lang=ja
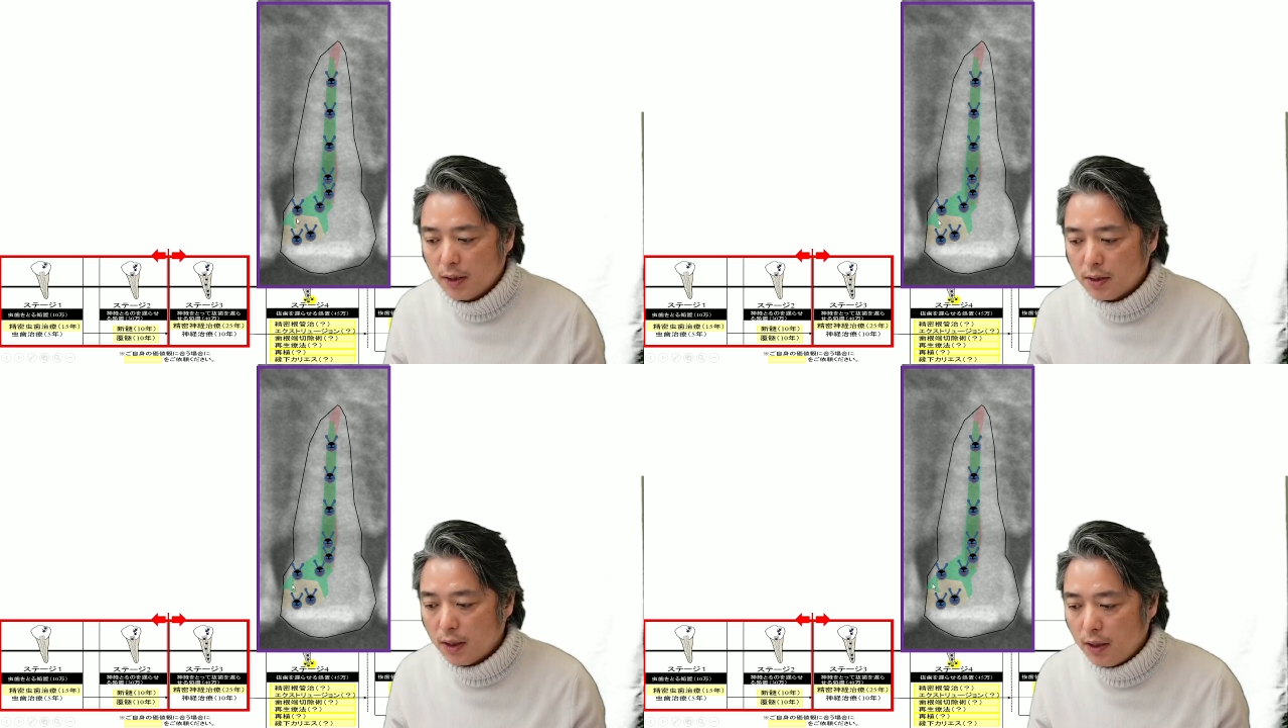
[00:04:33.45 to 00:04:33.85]

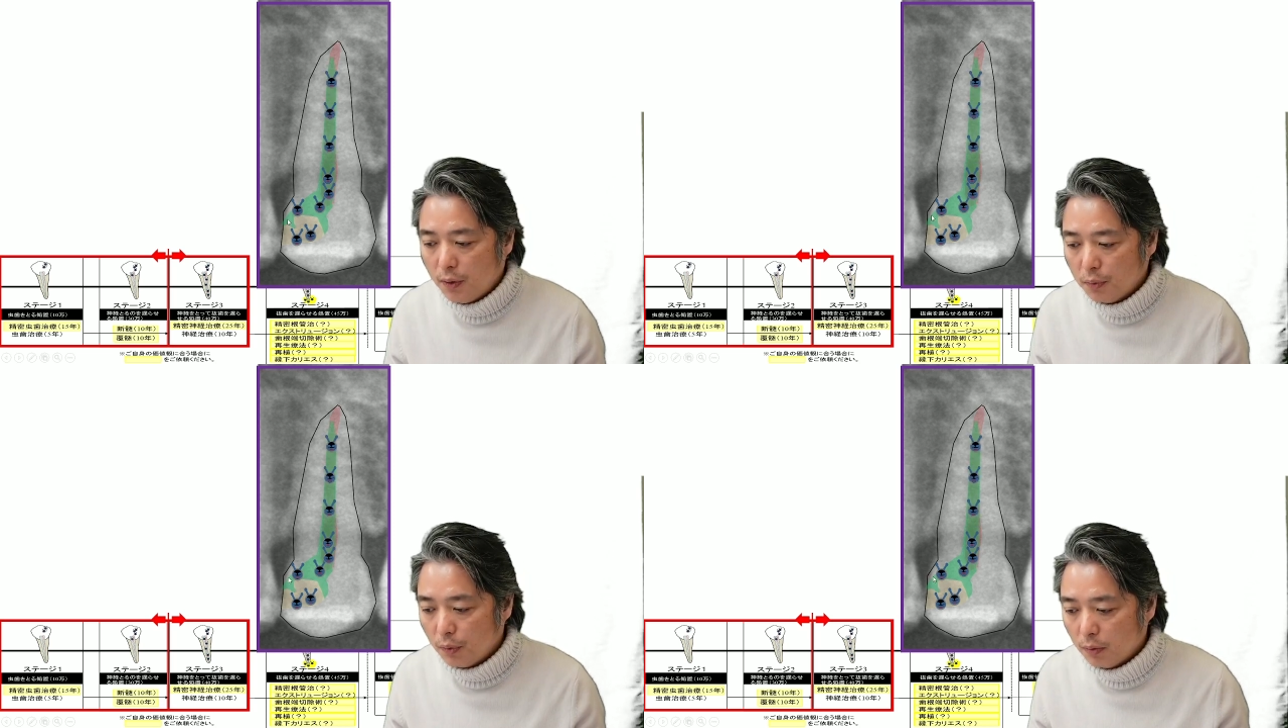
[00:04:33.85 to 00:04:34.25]
で次
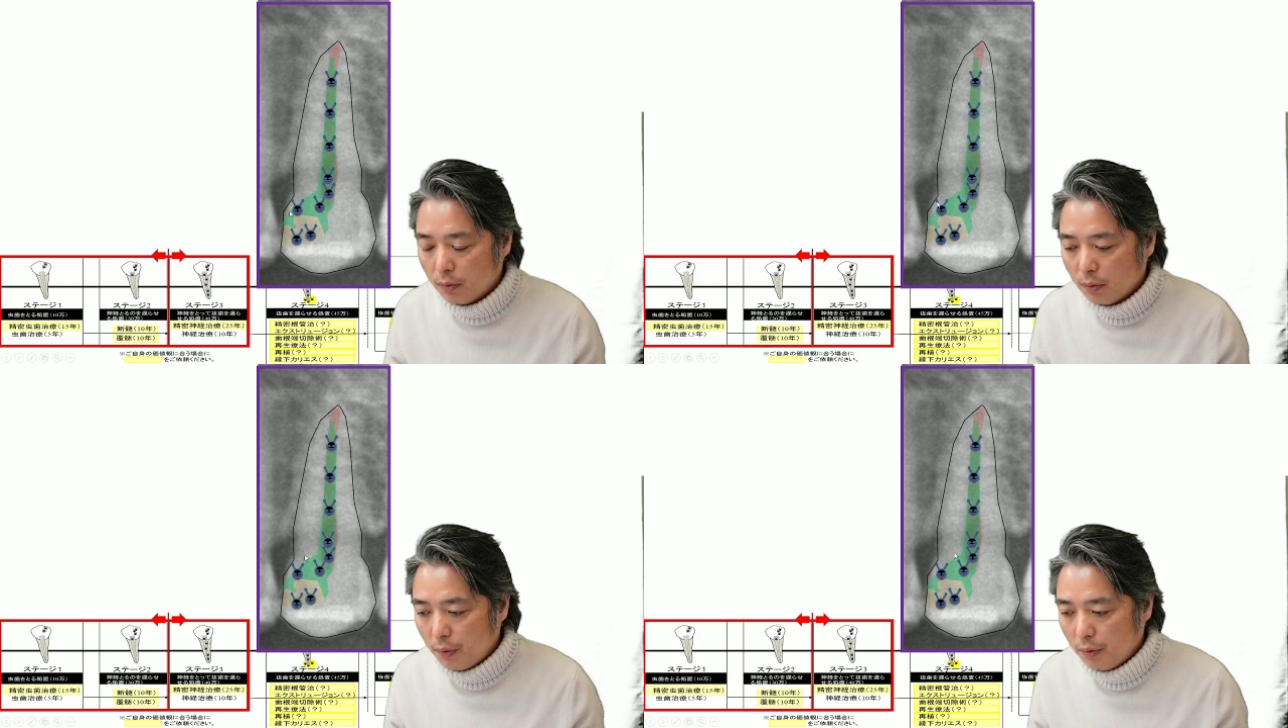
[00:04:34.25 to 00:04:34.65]
にこ
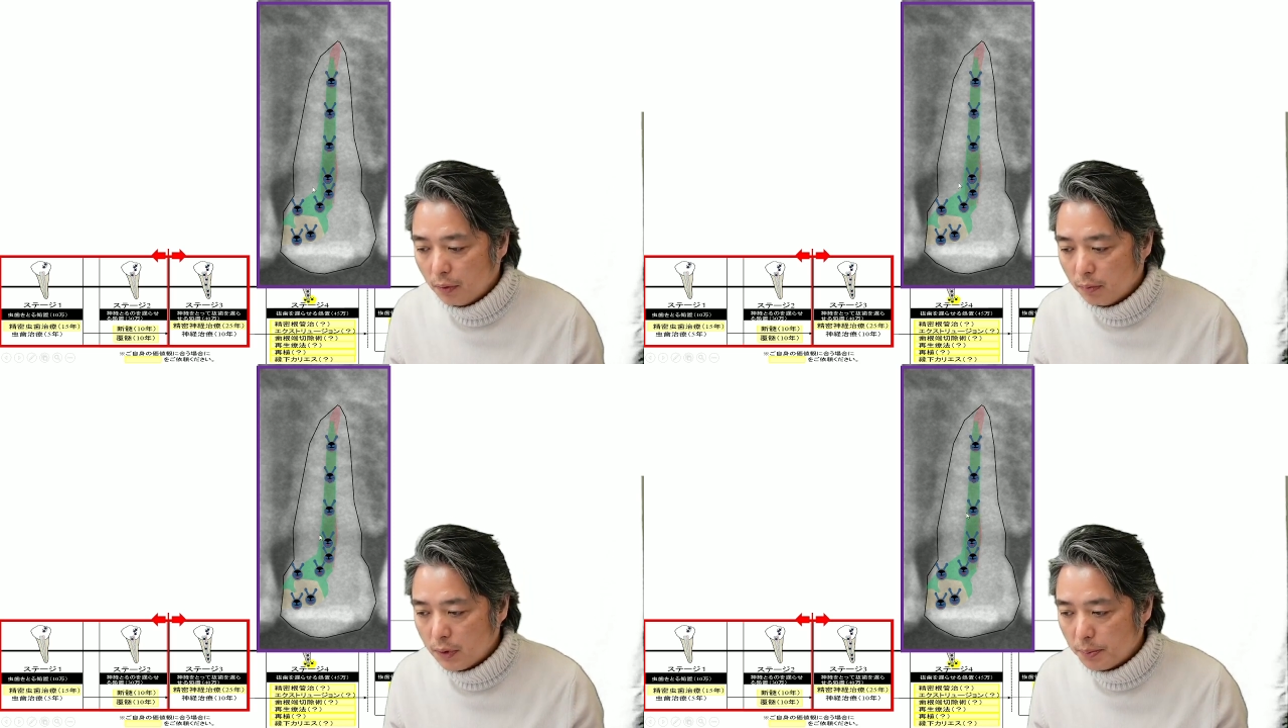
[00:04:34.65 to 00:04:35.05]
の緑
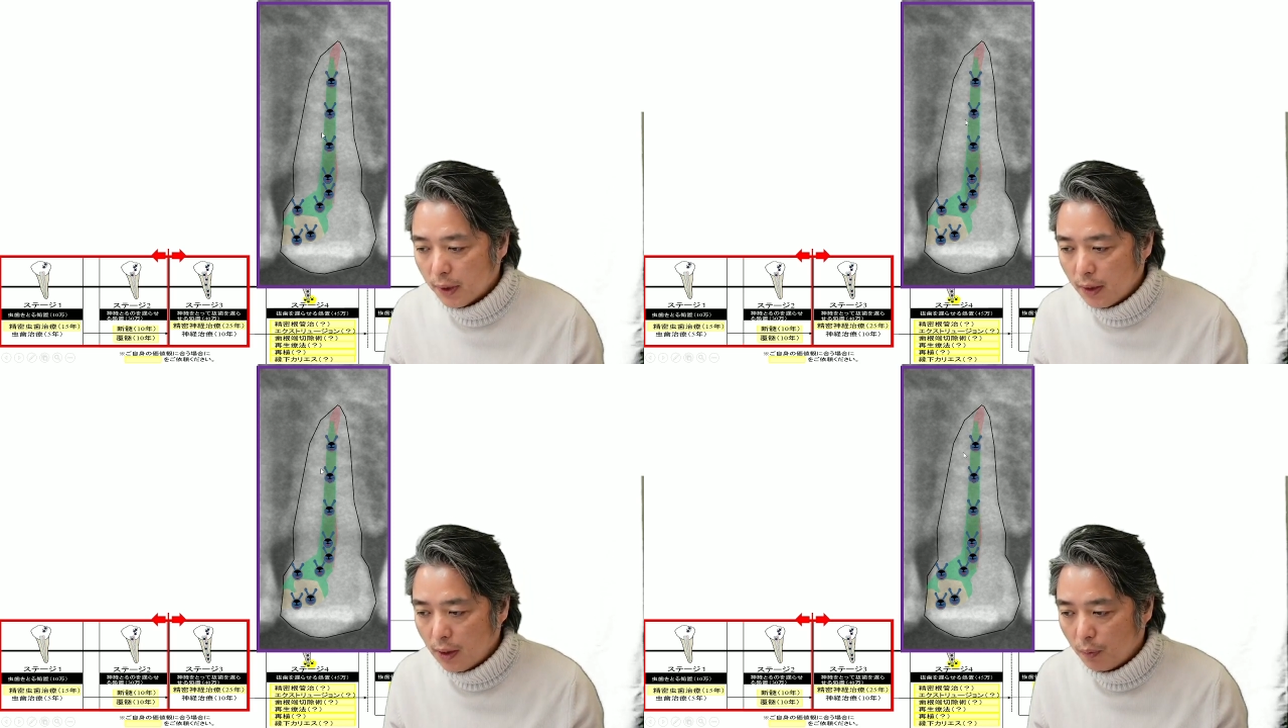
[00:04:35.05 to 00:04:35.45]
の虫
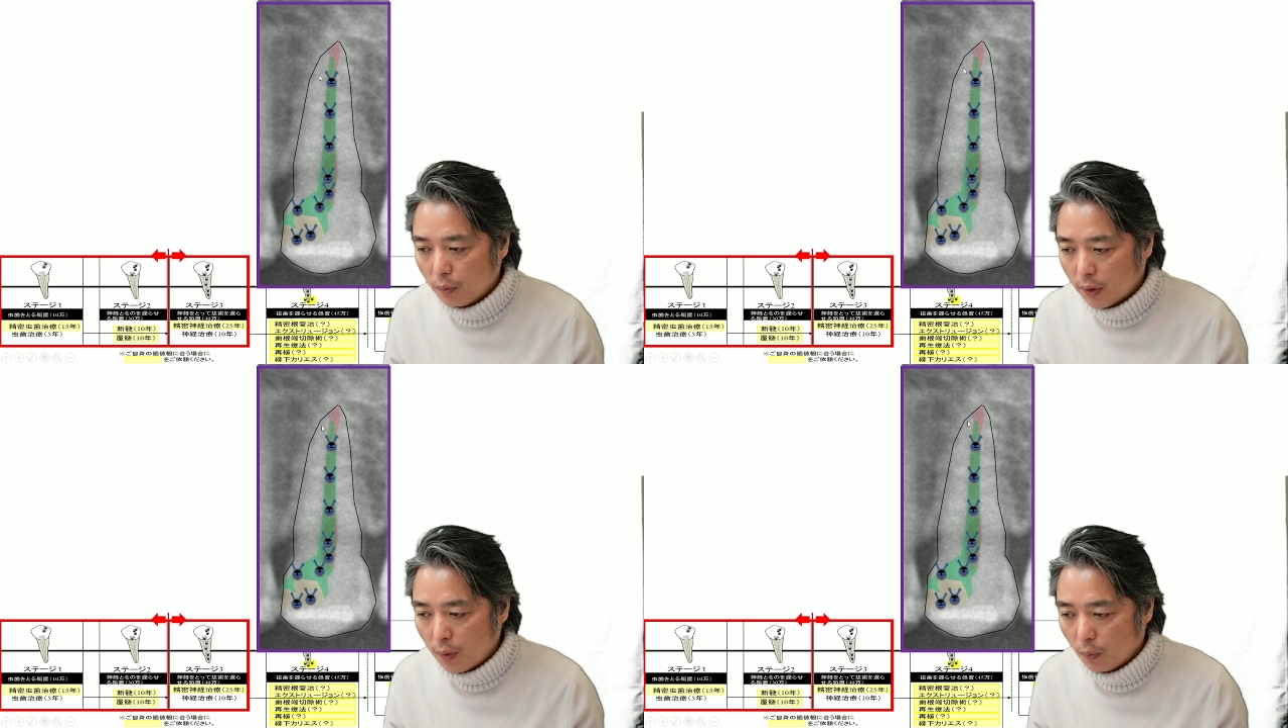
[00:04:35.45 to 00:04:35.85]
歯菌が
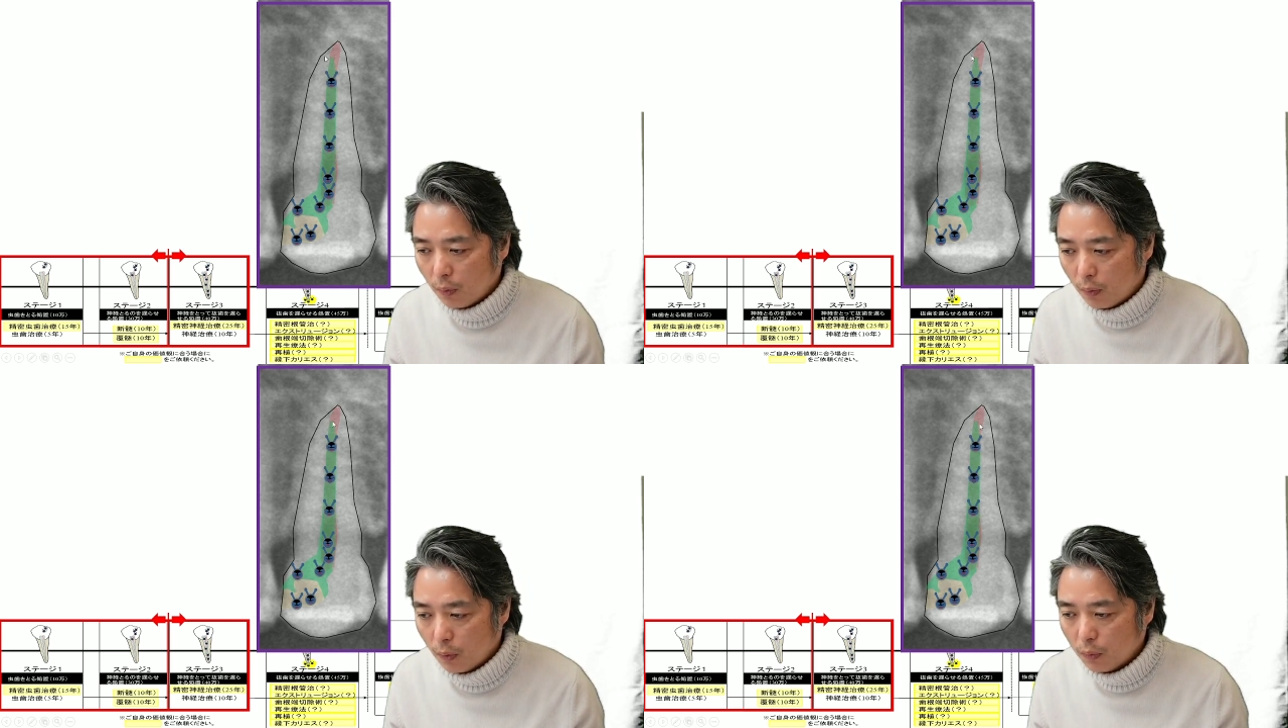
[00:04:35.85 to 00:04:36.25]
この結構